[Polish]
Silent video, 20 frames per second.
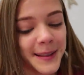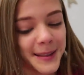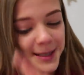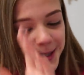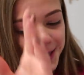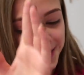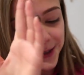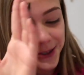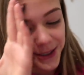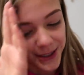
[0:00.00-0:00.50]
na
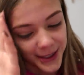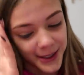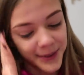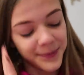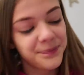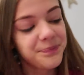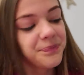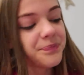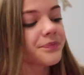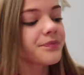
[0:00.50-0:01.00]
3
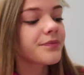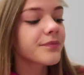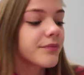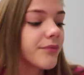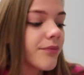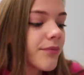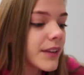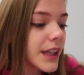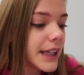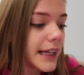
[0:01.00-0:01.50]
godziny,
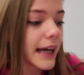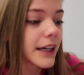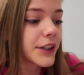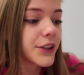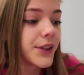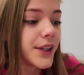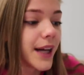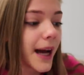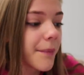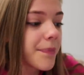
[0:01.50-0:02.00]
jak
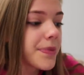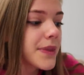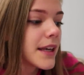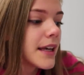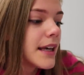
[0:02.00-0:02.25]
to ja.